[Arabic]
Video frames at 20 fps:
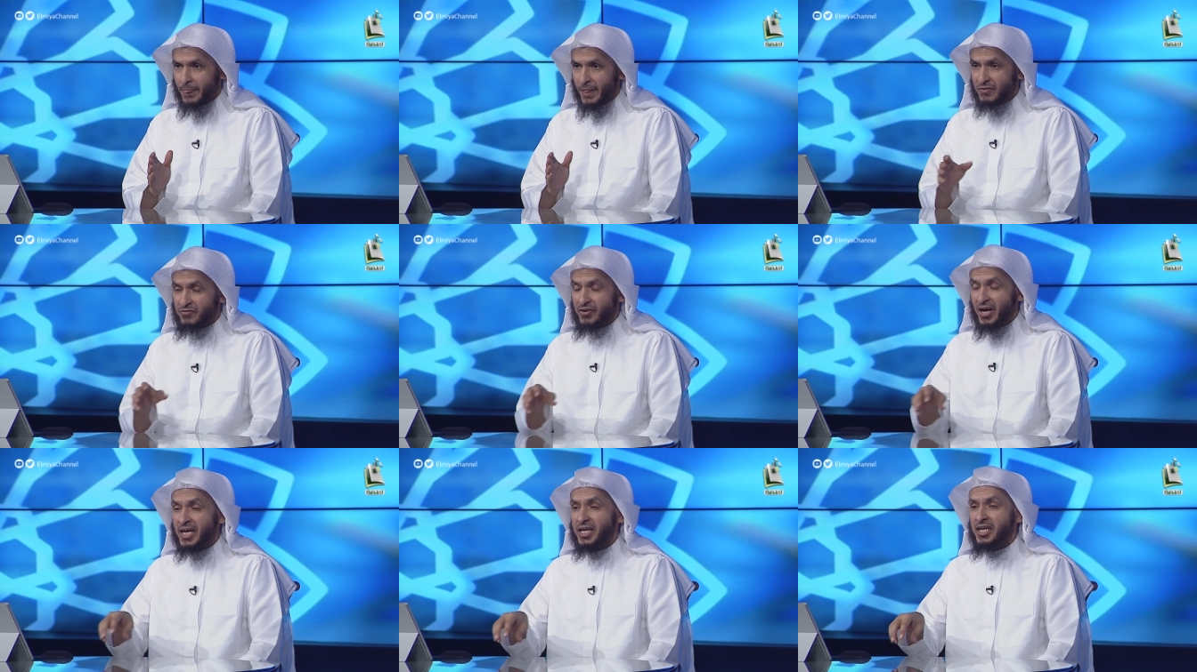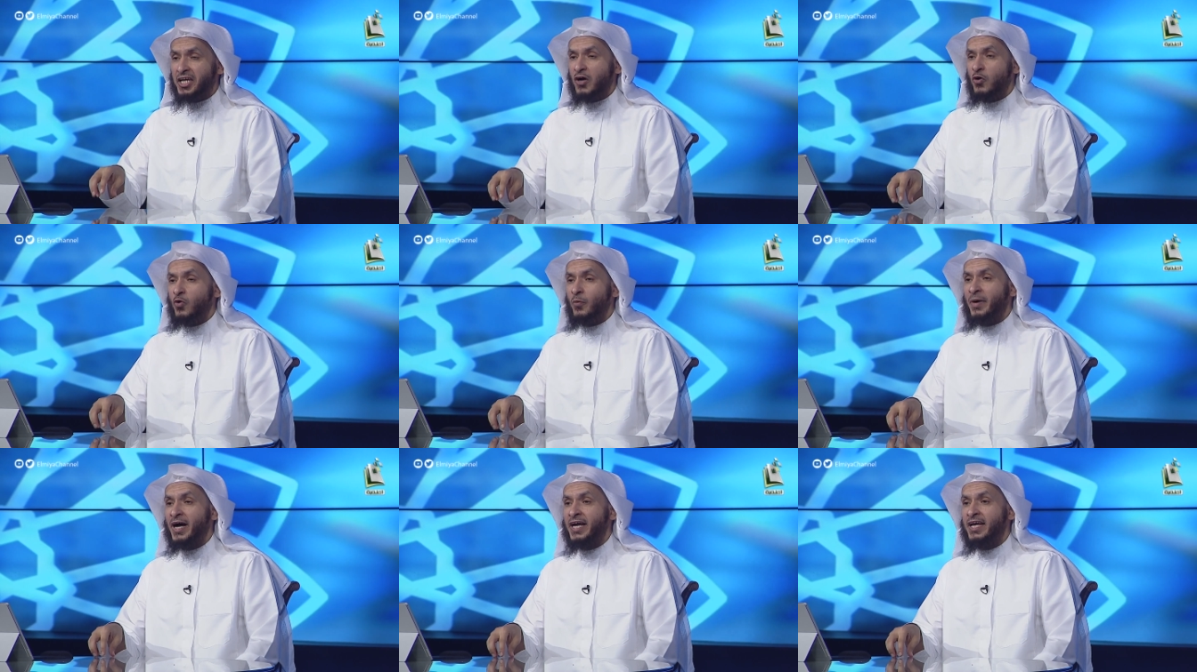
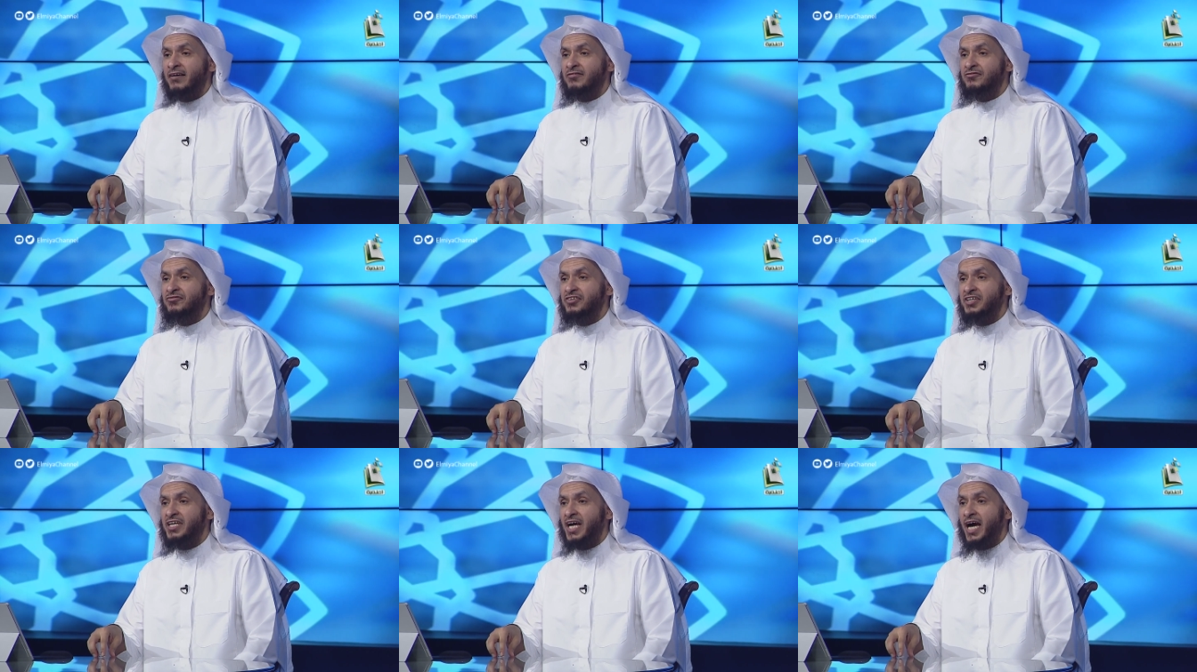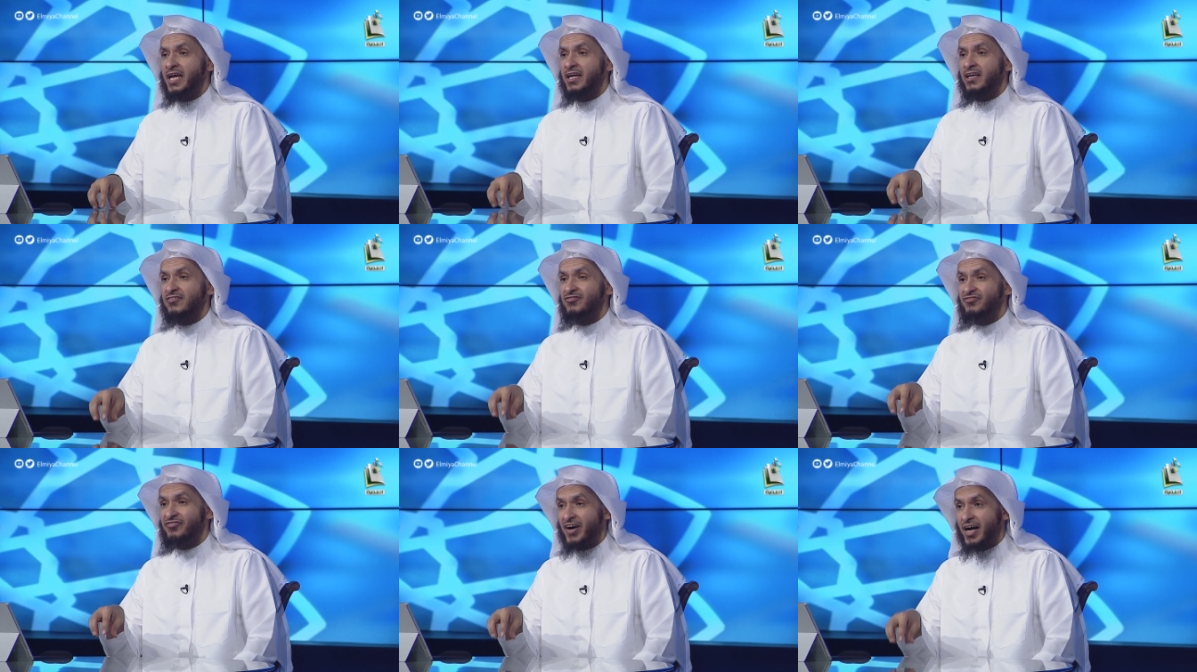فانهما ينفيان
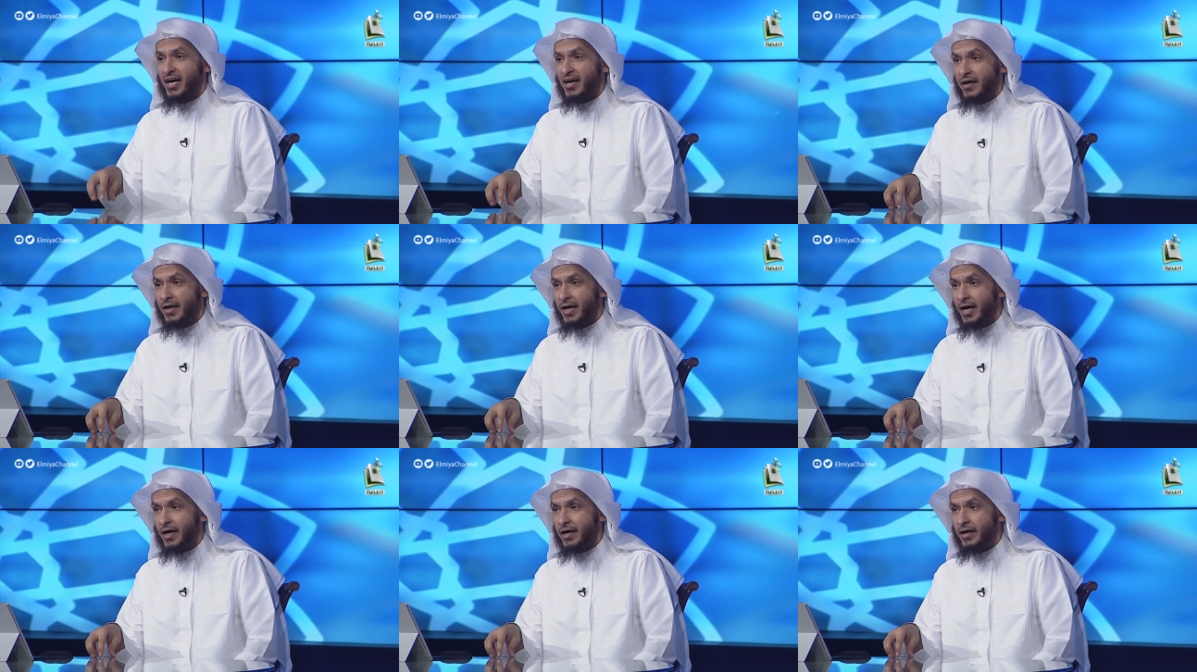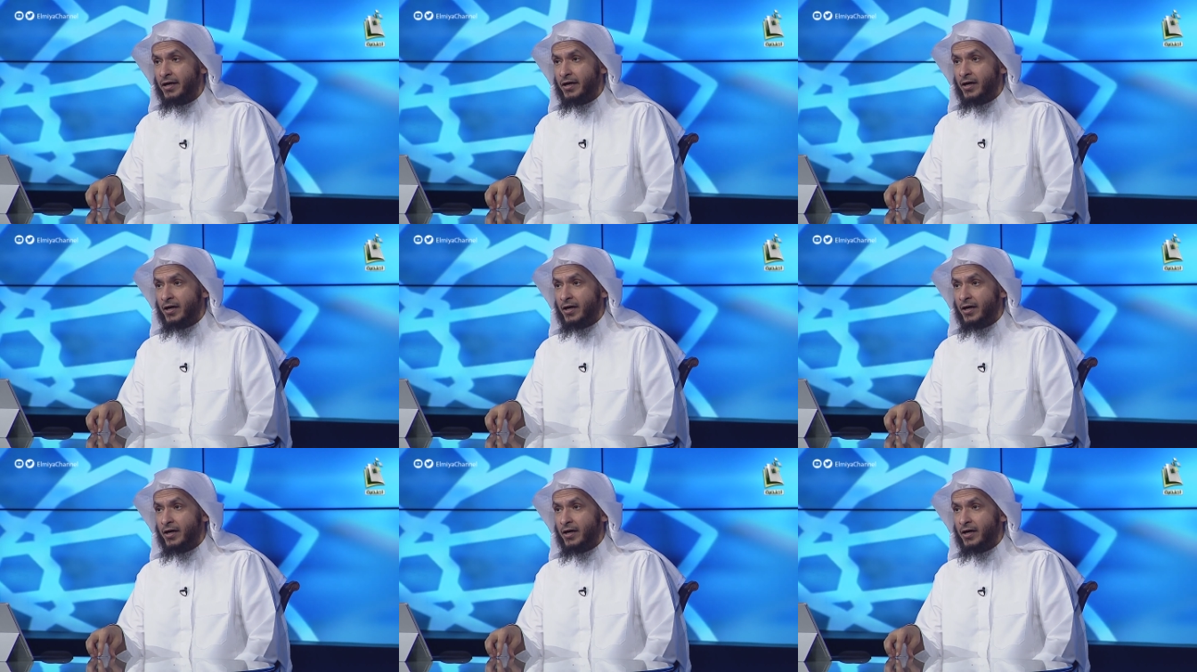الفقر